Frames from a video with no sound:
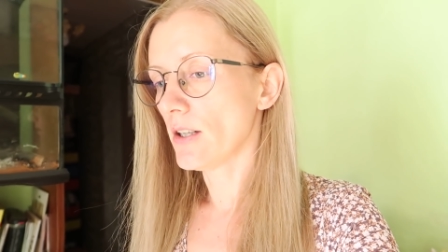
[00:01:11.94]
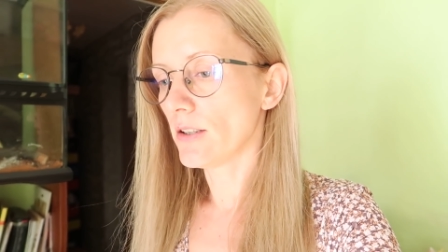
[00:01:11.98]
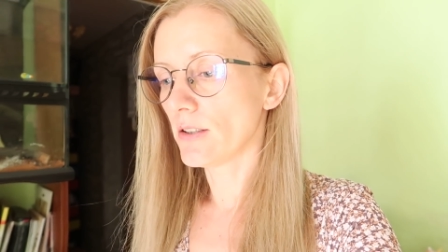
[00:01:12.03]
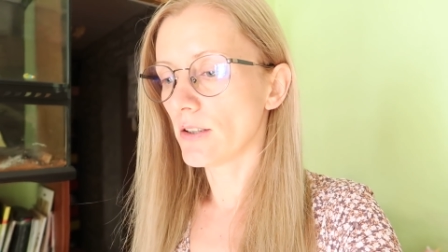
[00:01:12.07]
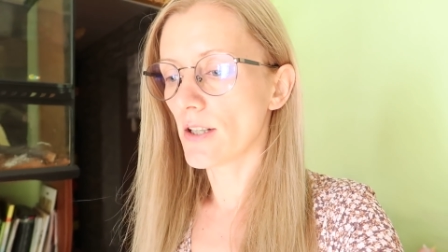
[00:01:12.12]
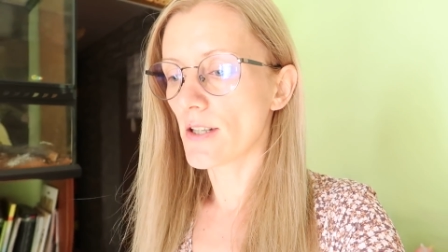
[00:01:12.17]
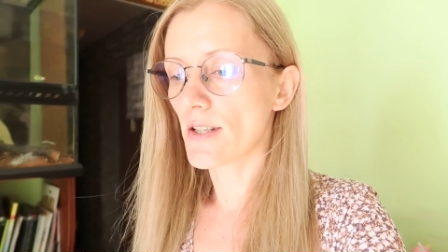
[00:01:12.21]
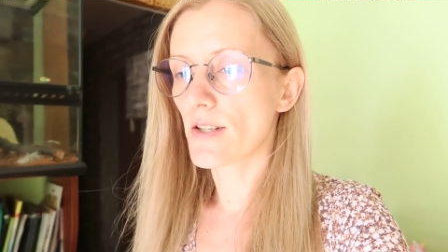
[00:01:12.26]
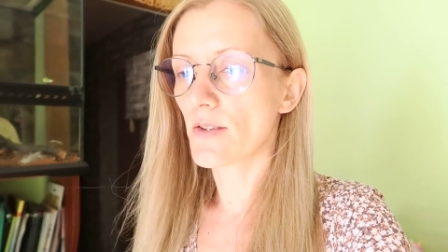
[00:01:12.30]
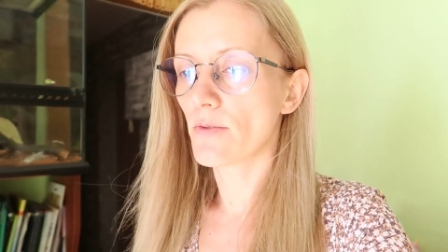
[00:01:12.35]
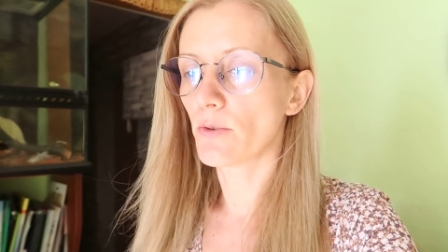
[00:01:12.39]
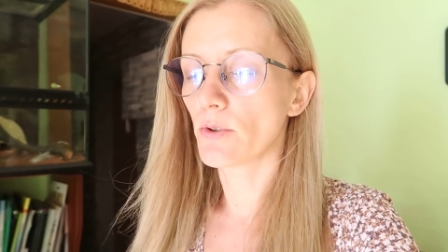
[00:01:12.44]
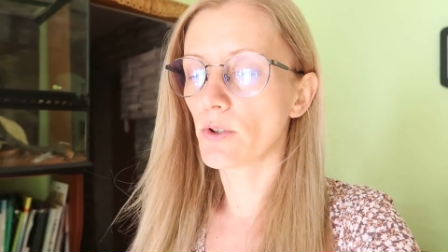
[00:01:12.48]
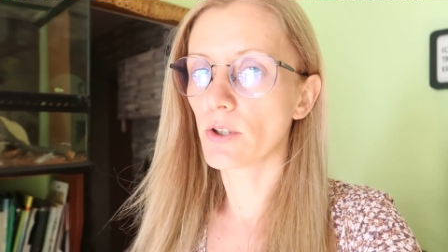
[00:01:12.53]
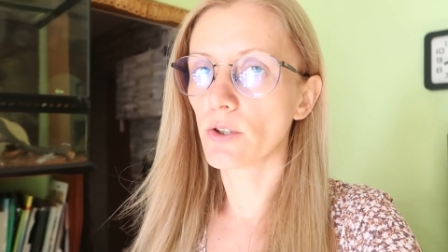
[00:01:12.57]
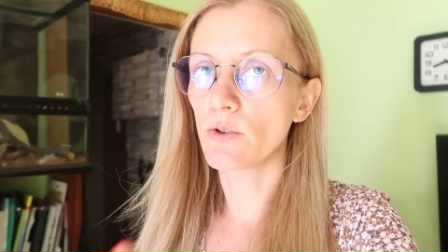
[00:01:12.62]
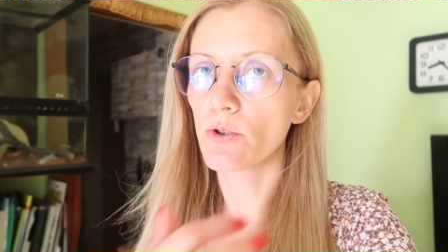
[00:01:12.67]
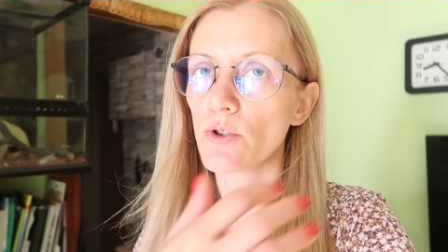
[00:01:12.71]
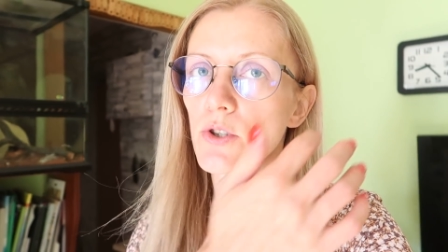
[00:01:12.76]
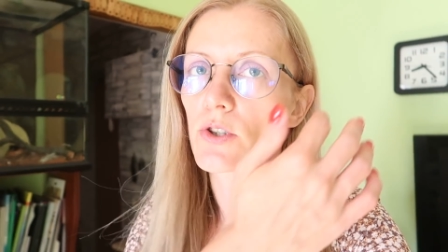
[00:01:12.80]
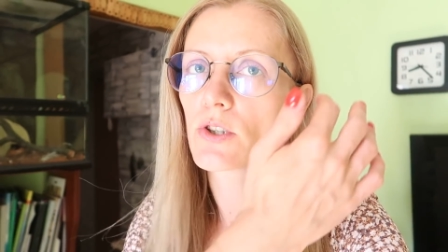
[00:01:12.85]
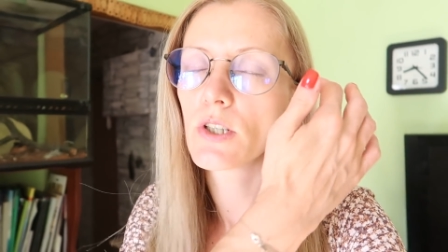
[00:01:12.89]
Да, сегодня
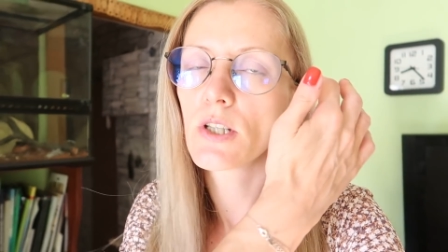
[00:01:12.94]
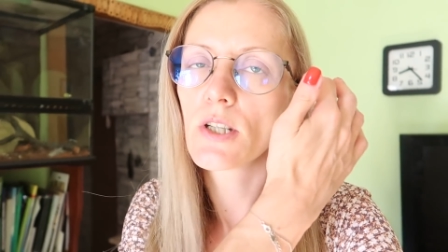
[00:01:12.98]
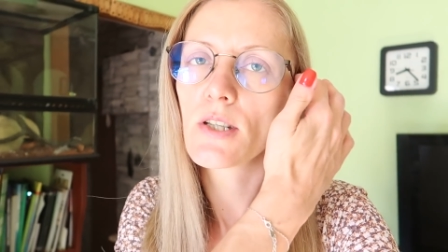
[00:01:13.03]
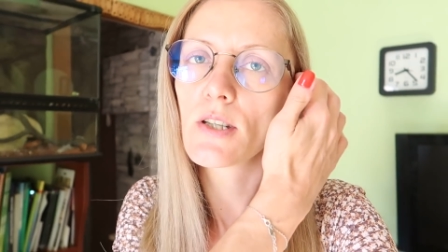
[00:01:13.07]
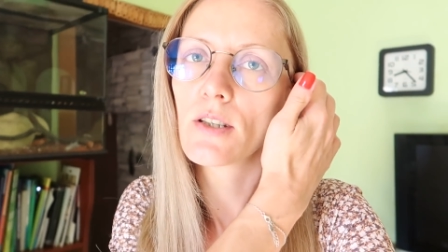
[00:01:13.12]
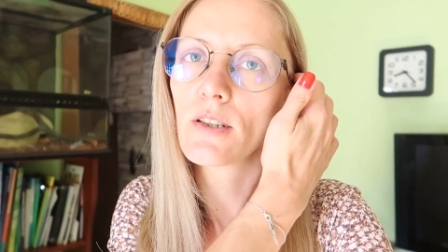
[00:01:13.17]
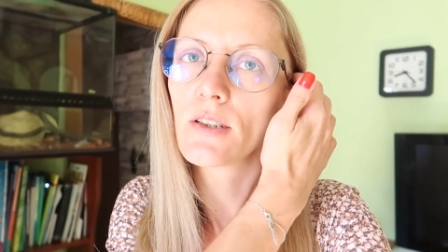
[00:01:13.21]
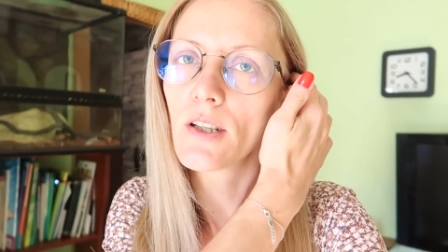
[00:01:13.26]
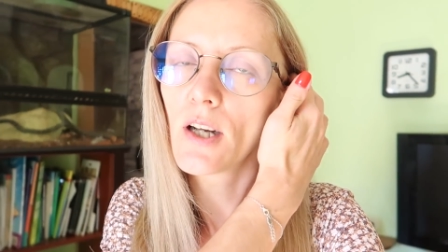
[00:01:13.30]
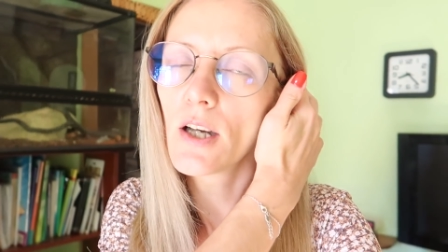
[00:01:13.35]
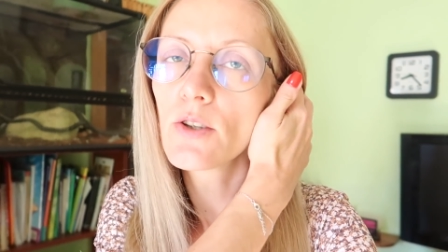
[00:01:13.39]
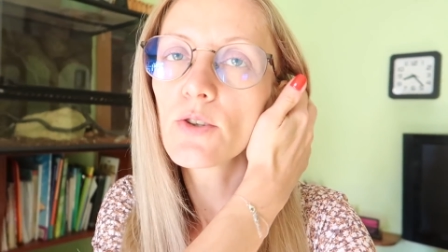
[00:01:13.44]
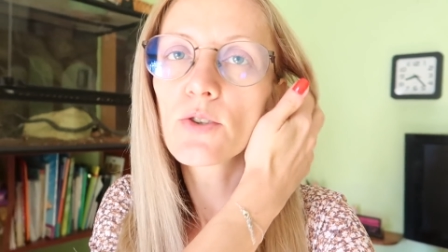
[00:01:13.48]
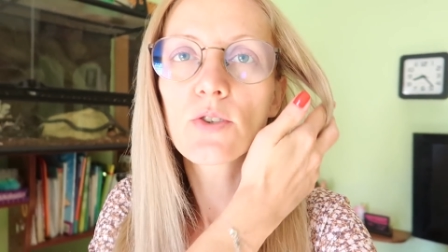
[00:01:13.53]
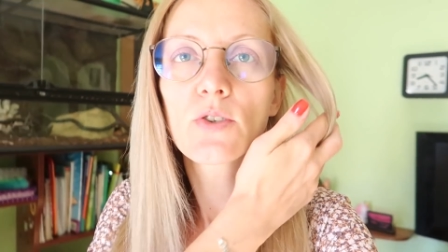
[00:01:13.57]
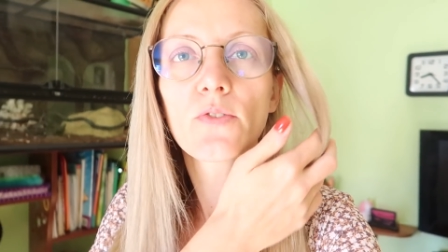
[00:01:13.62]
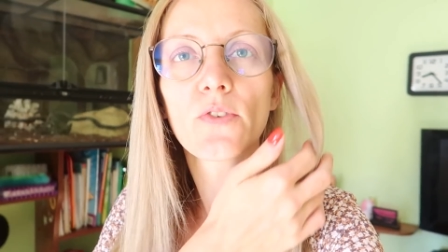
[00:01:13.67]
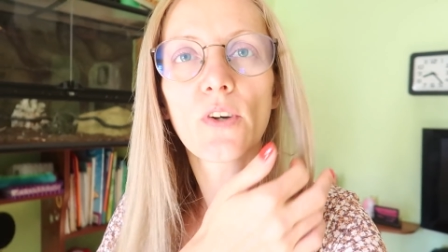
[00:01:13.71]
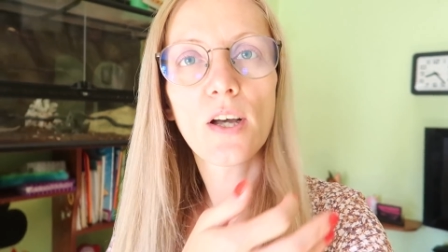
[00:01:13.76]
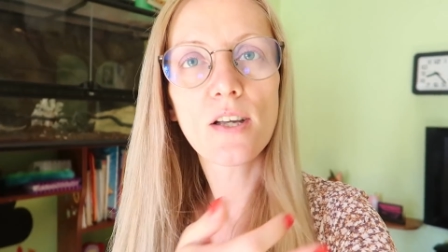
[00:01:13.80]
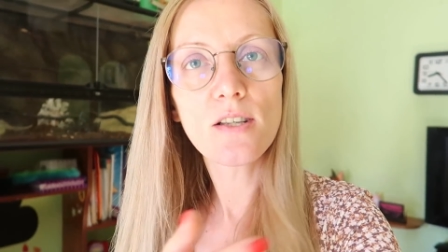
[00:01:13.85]
тоже 30 градусов,